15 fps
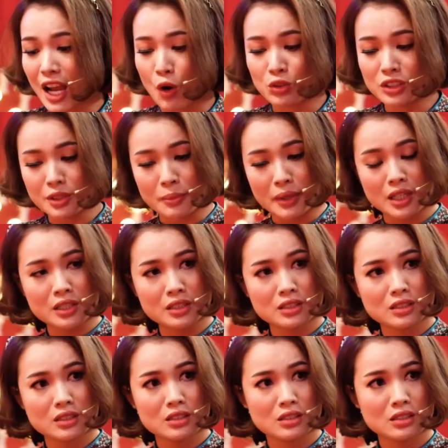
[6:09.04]
cậu nữa mợ.
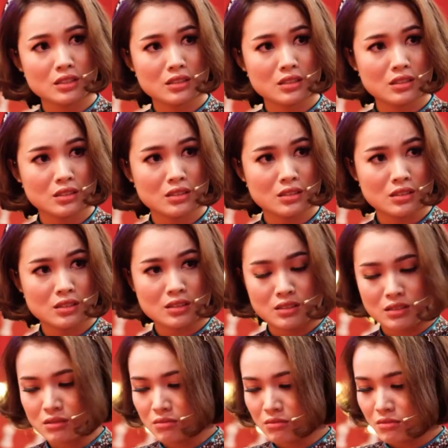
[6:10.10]
Đi bên đây theo bao tay chị.
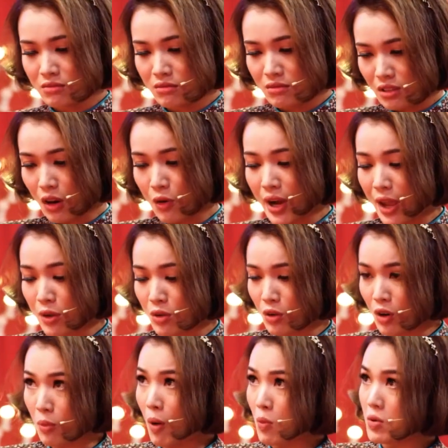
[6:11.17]
Cho cậu đeo vô
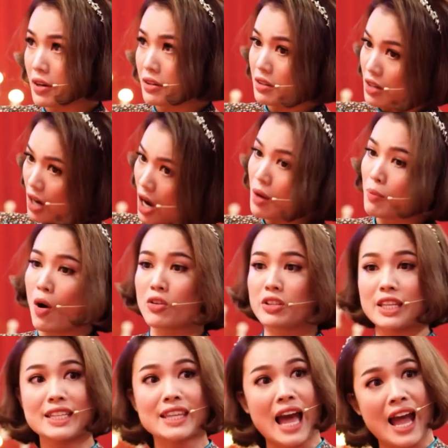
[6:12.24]
cậu bốc lịch đỡ mòn
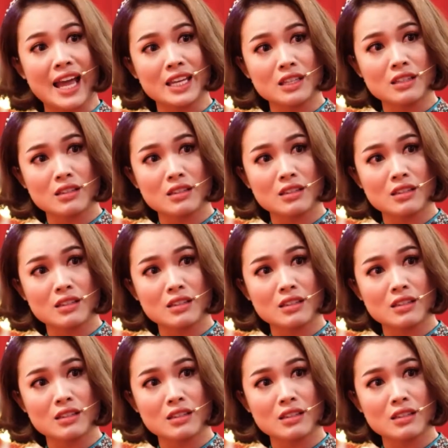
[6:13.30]
chỉ tay.